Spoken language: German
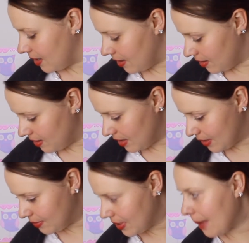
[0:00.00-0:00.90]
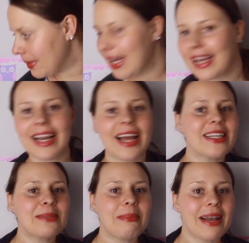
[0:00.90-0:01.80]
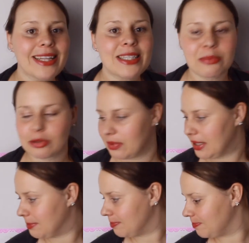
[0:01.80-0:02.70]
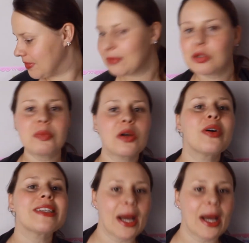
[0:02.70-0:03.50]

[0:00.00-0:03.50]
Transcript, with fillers: Äh, jetzt habe ich ein kleines Platzproblem. Ich muss mal kurz